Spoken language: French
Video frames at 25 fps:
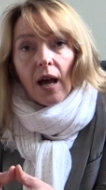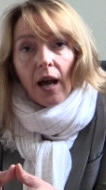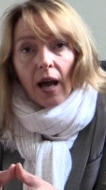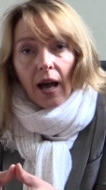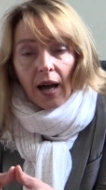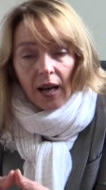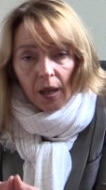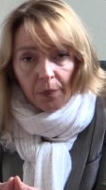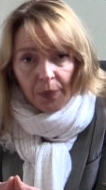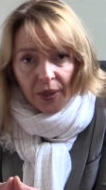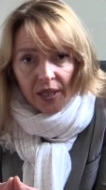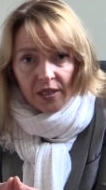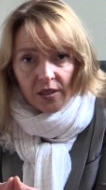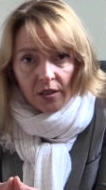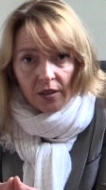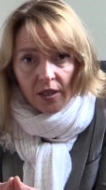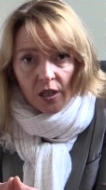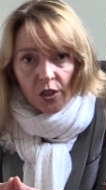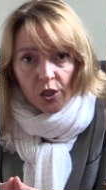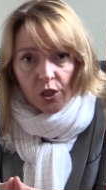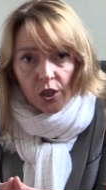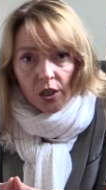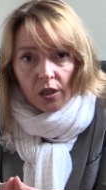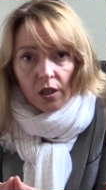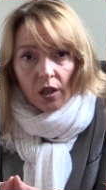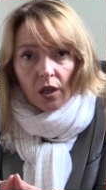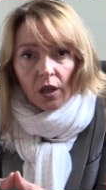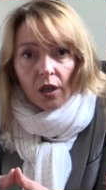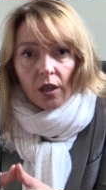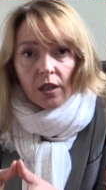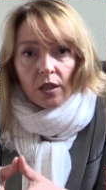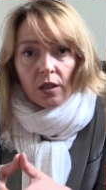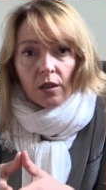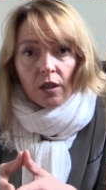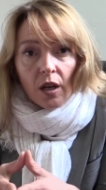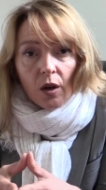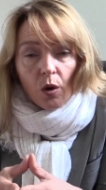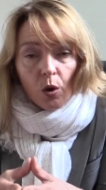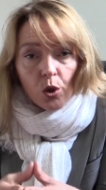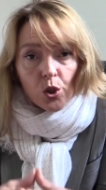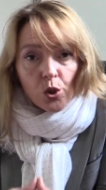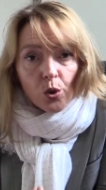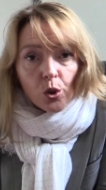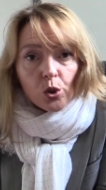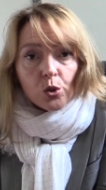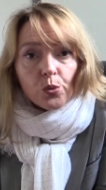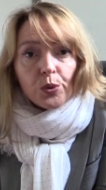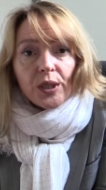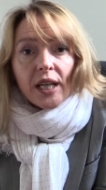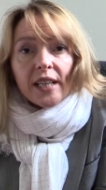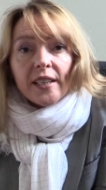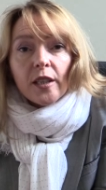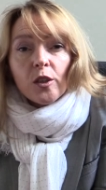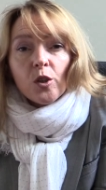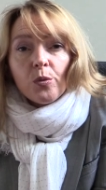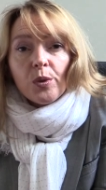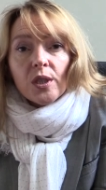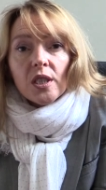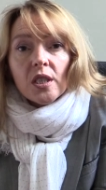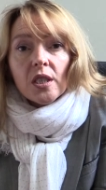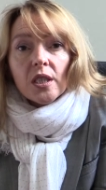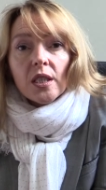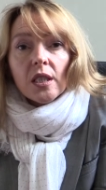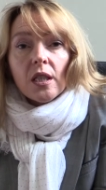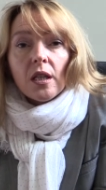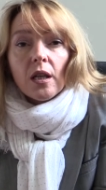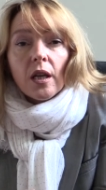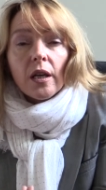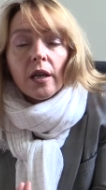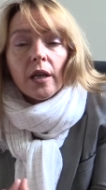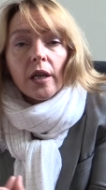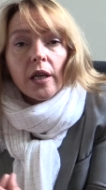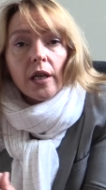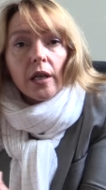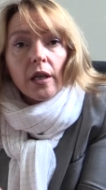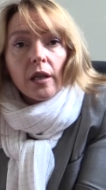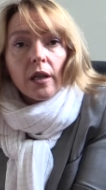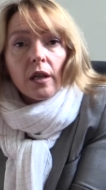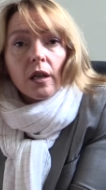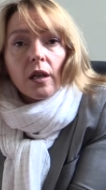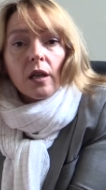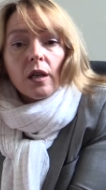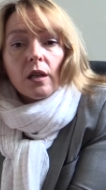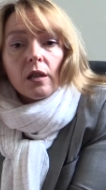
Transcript: à la personne âgée. Aujourd'hui, l'aide à domicile est